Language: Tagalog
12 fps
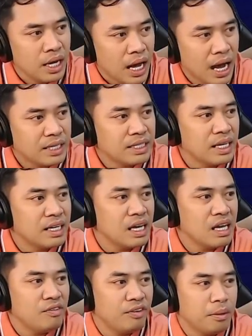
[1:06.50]
At
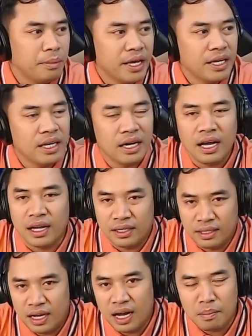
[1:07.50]
nag-A5, ayan na nga,
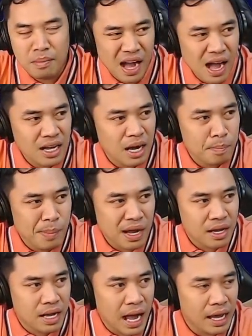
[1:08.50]
ang maagang
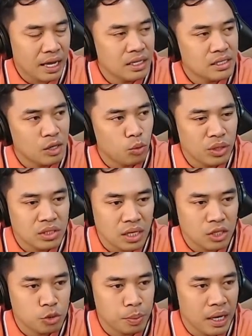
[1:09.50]
pagkain sa
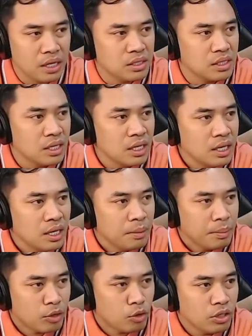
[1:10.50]
queenside space.
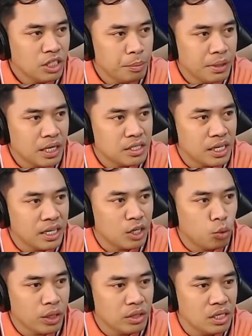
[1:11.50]
Pero hindi pinansin,
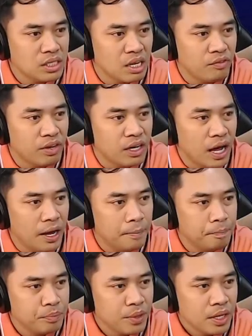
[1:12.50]
nag-queen D7 lang.
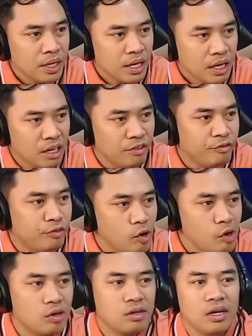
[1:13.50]

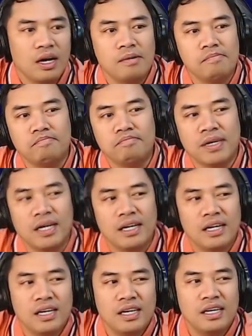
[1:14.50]
F4, aba,
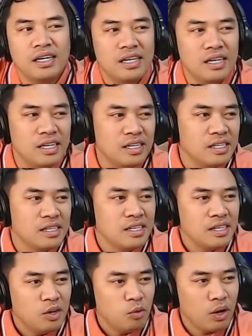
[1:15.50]

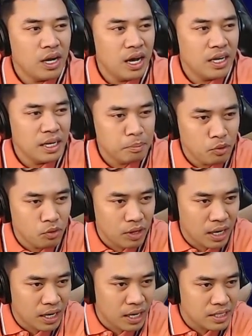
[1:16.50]
wala na po
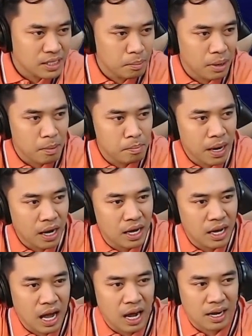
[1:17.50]
kagad sa
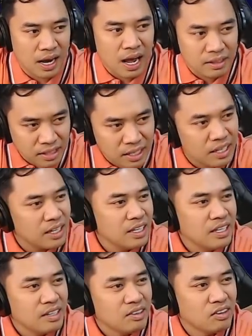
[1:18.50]
bakbakang aklat.
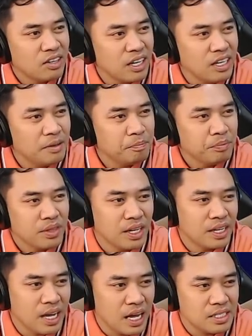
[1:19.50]
Okay,
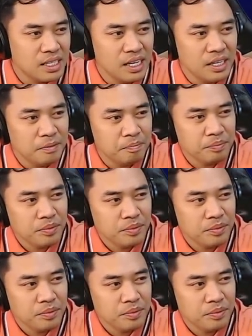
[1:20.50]
nag-castling.